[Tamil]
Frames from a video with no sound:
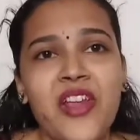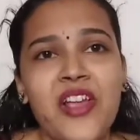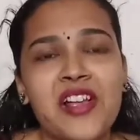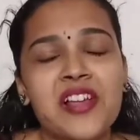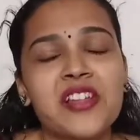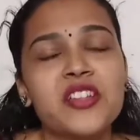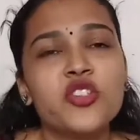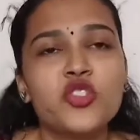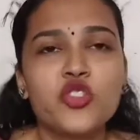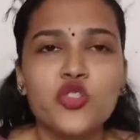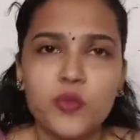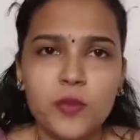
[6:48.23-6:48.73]

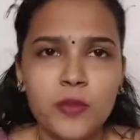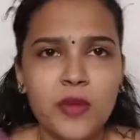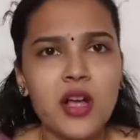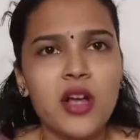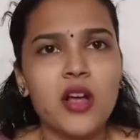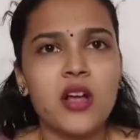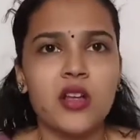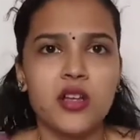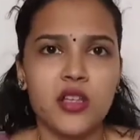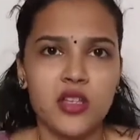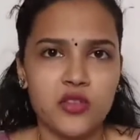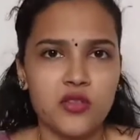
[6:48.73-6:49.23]
இது சும்மா
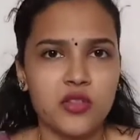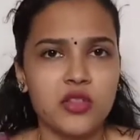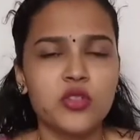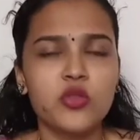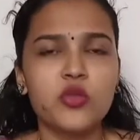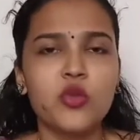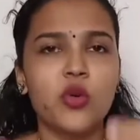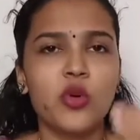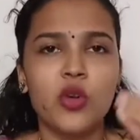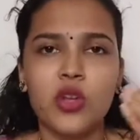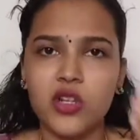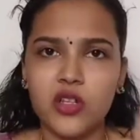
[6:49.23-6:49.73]
இது வந்து
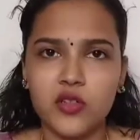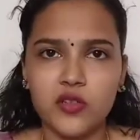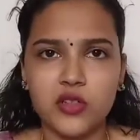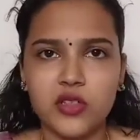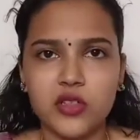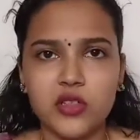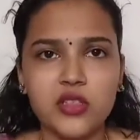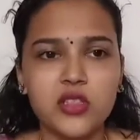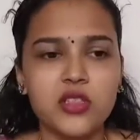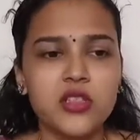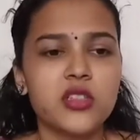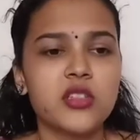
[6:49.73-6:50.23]
உங்களுக்கு
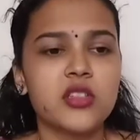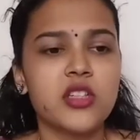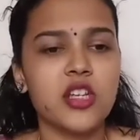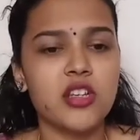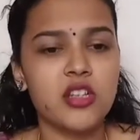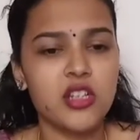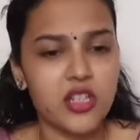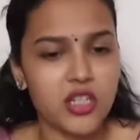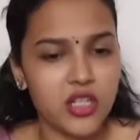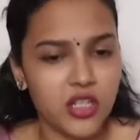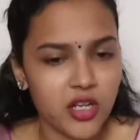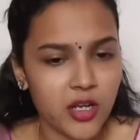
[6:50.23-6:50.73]
வந்து
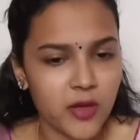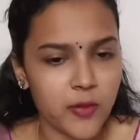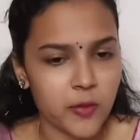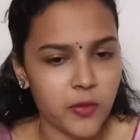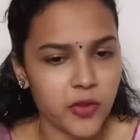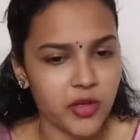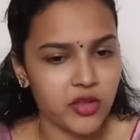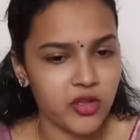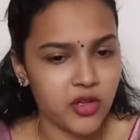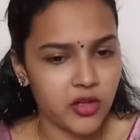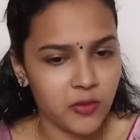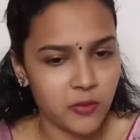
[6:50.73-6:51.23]
தேன்நெல்லிக்காய்
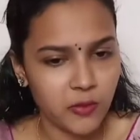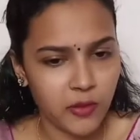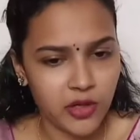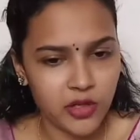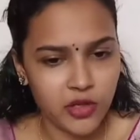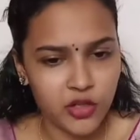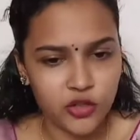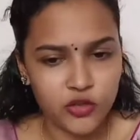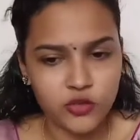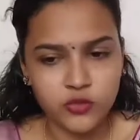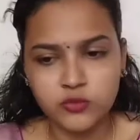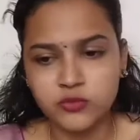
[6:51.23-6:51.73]
இப்படி தான்
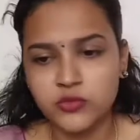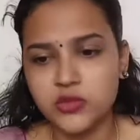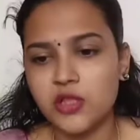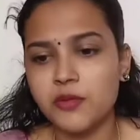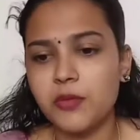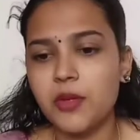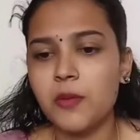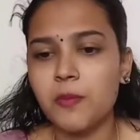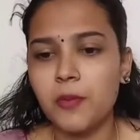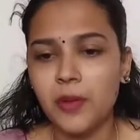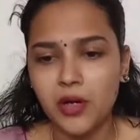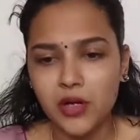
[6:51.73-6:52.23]
பண்ணணும்
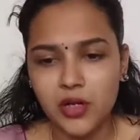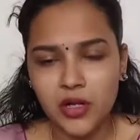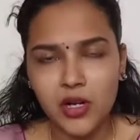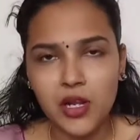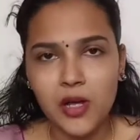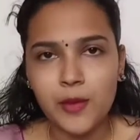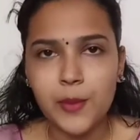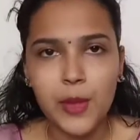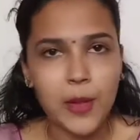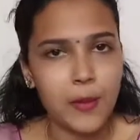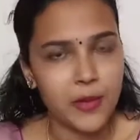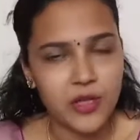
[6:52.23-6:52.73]
இப்படி
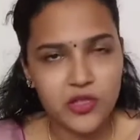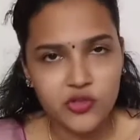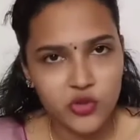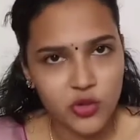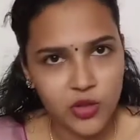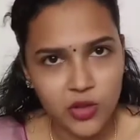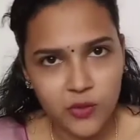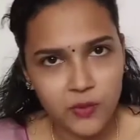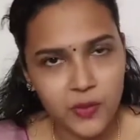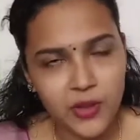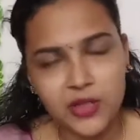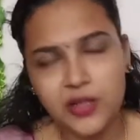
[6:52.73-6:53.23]
பண்ணலாம் அப்படி
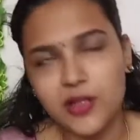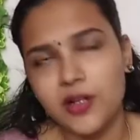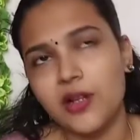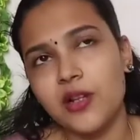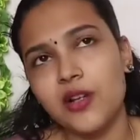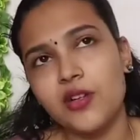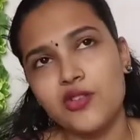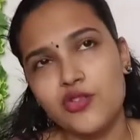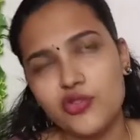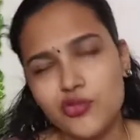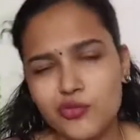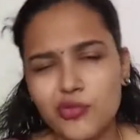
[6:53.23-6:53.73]
சொல்கிற மாதிரி இல்லை
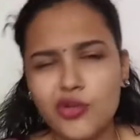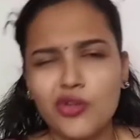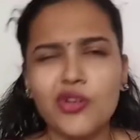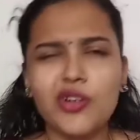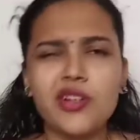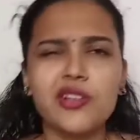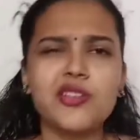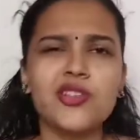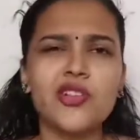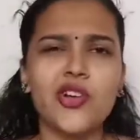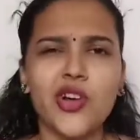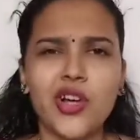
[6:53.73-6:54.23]
சும்மா ஒரு
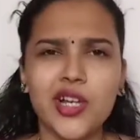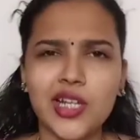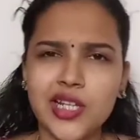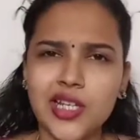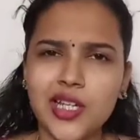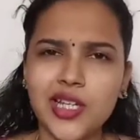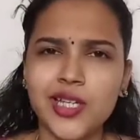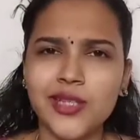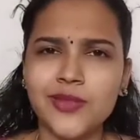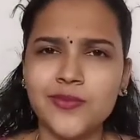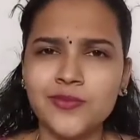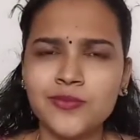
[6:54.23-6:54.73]

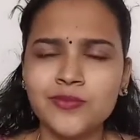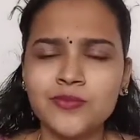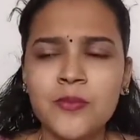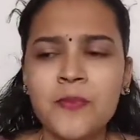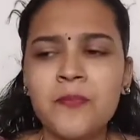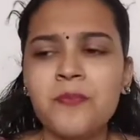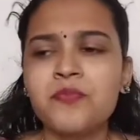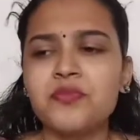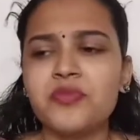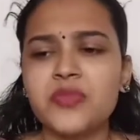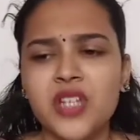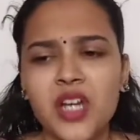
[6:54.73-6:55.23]
ஜாலிக்கு
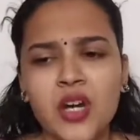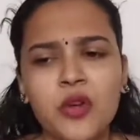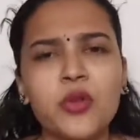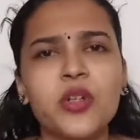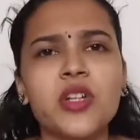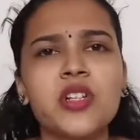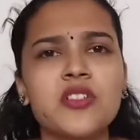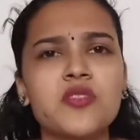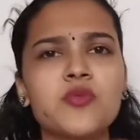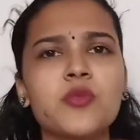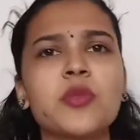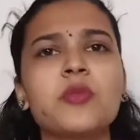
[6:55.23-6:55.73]
நான் ஒரு
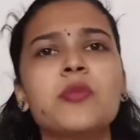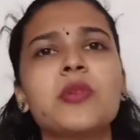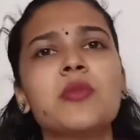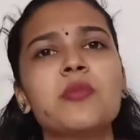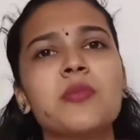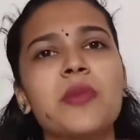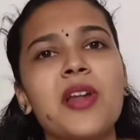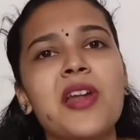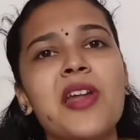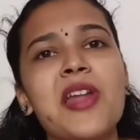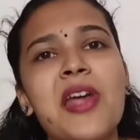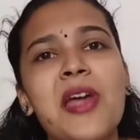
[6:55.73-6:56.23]
எக்ஸ்பெரிமெண்ட்
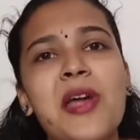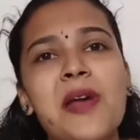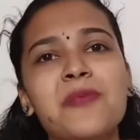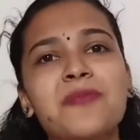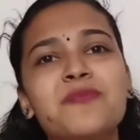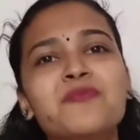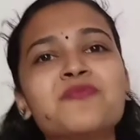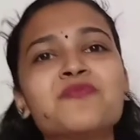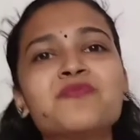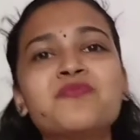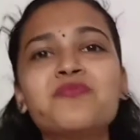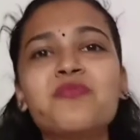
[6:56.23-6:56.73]
பண்ணேன்
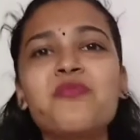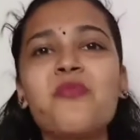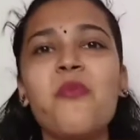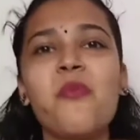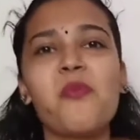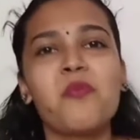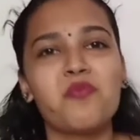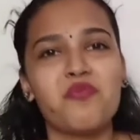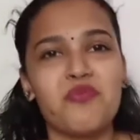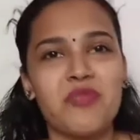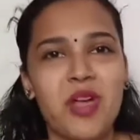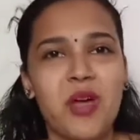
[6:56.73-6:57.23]

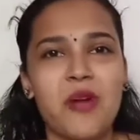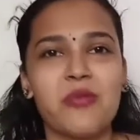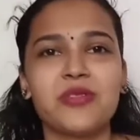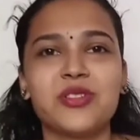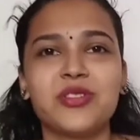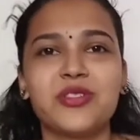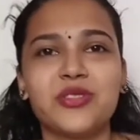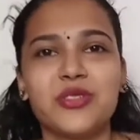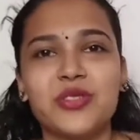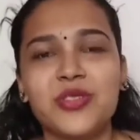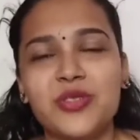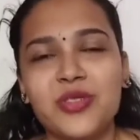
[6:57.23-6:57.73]

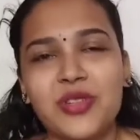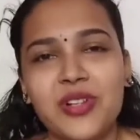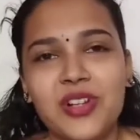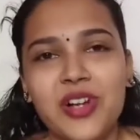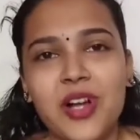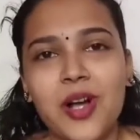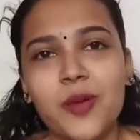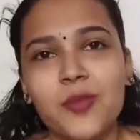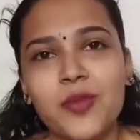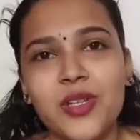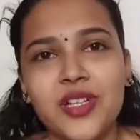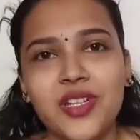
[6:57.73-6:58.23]
அப்படின்னு சொல்லி உங்களுக்கு
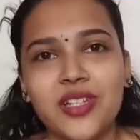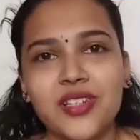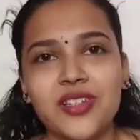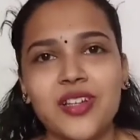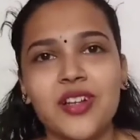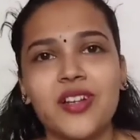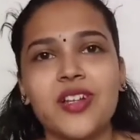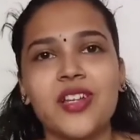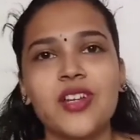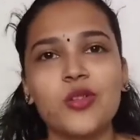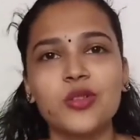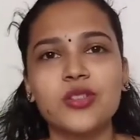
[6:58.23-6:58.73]
காமிக்கிறதுக்கு
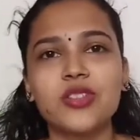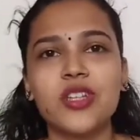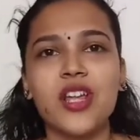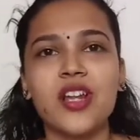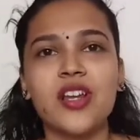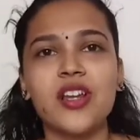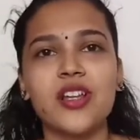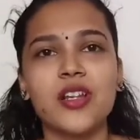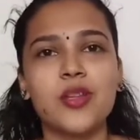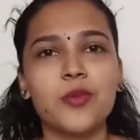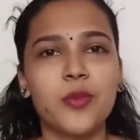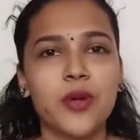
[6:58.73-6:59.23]
தான் நீங்களும்
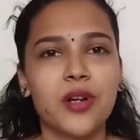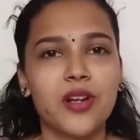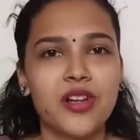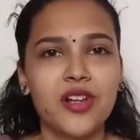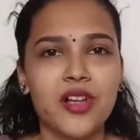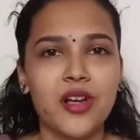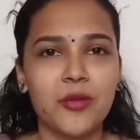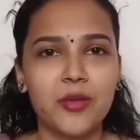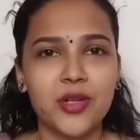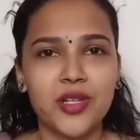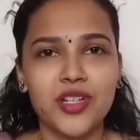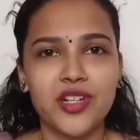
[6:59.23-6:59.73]
தேன்நெல்லி
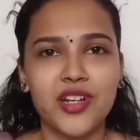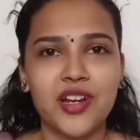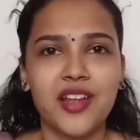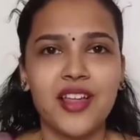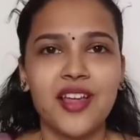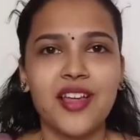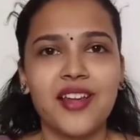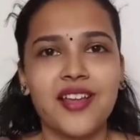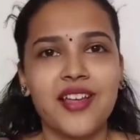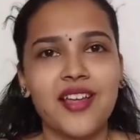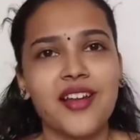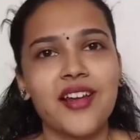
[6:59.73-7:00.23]
பண்ணலாம் அப்படின்னு
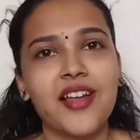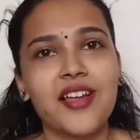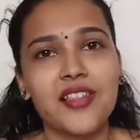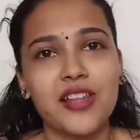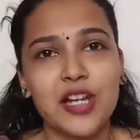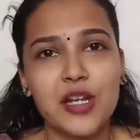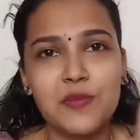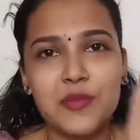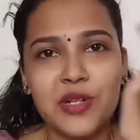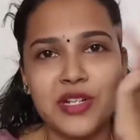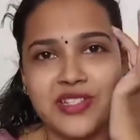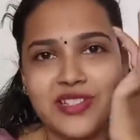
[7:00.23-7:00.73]
ரெடியாக இருக்கீங்கன்னா
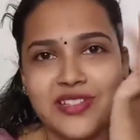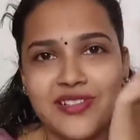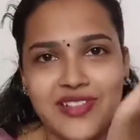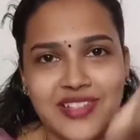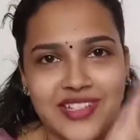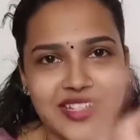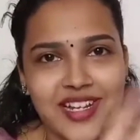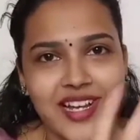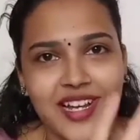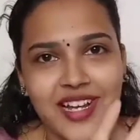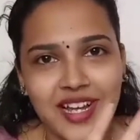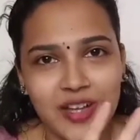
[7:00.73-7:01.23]
இதெல்லாம் மனசில்
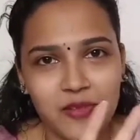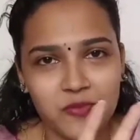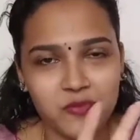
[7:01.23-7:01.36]
வச்சுக்கோங்க